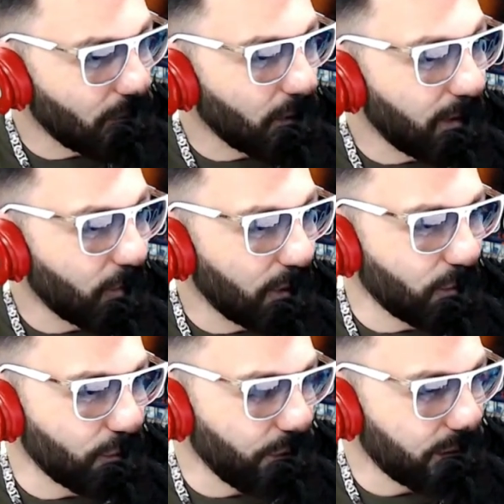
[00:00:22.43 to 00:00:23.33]
No, le
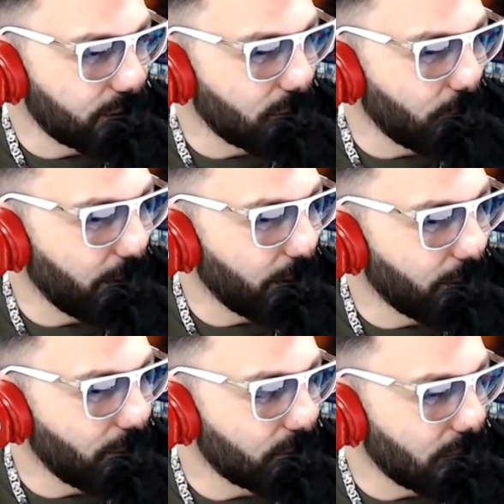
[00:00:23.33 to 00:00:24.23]
volevo dire, siccome
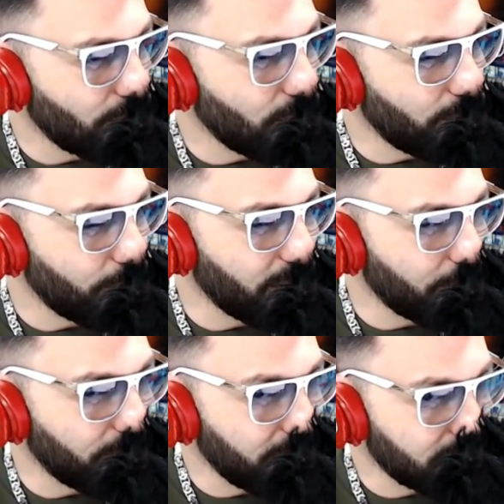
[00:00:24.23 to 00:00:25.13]
noi siamo un po'
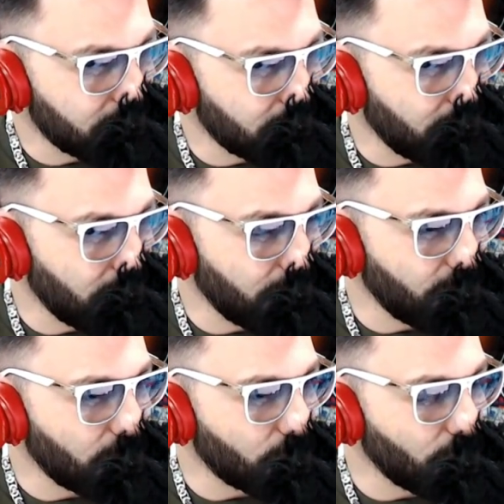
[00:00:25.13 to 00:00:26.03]
perplessi in
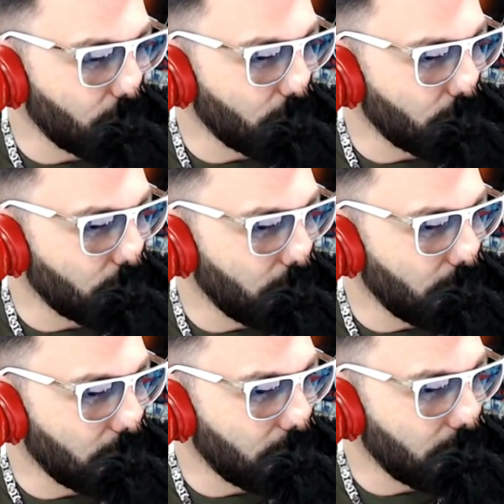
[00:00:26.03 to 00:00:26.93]
virtù
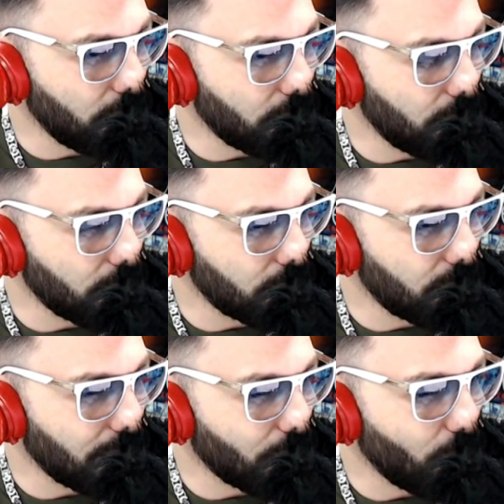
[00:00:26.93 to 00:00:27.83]
di, di, di,
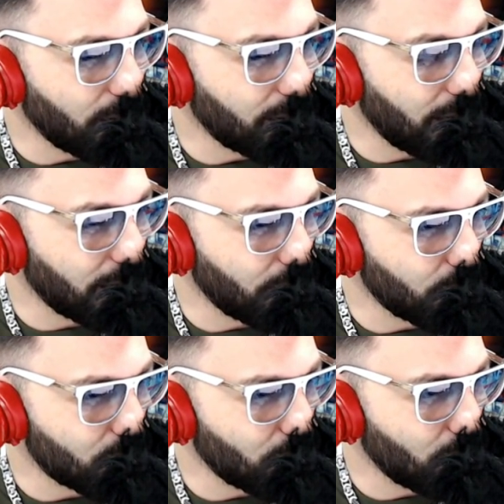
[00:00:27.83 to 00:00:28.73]
della qualità di
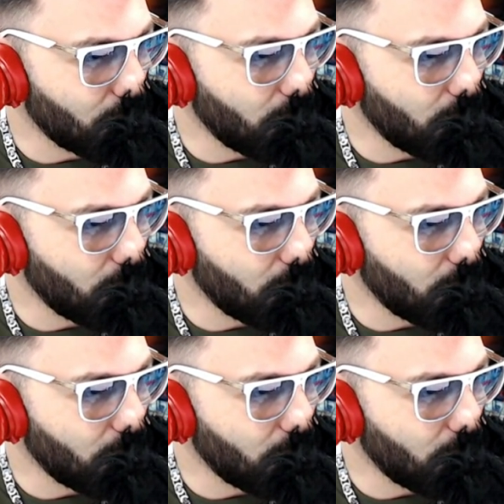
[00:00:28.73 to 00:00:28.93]
questo nuovo